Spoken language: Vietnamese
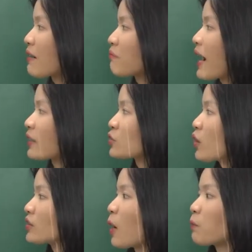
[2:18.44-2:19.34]
mặt
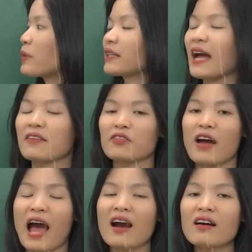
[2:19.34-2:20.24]
ruộng đồng bị tàn
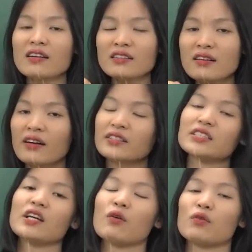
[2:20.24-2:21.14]
phá hơn nửa
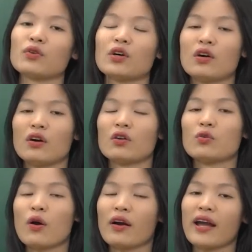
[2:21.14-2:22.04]
triệu
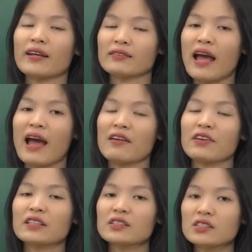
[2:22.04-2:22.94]
ruộng hecta
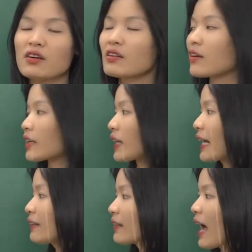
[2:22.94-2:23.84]
vẫn chưa được
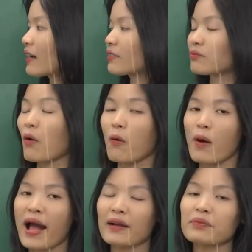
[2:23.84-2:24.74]
canh tác bỏ
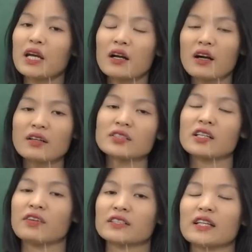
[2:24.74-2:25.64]
hoang cơ
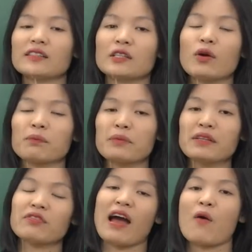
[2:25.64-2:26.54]
sở vật chất kỹ thuật
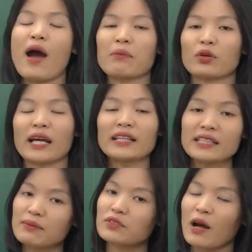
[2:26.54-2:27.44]
bị phá hoại một cách
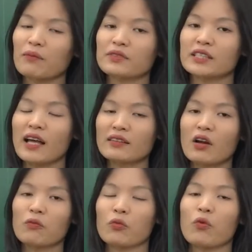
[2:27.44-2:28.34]
nghiêm trọng dưới tác
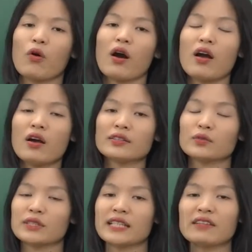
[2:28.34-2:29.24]
động của
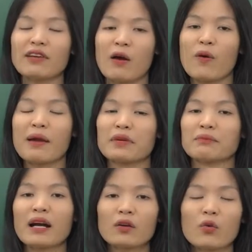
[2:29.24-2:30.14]
cuộc chiến tranh phá hoại
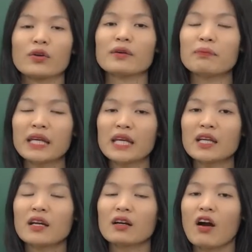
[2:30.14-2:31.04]
miền bắc của nước
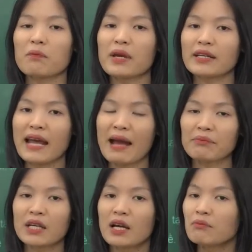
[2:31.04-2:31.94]
mỹ còn miền
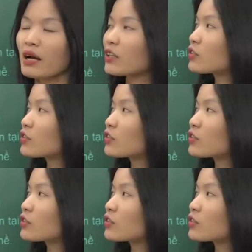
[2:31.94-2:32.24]
nam mặc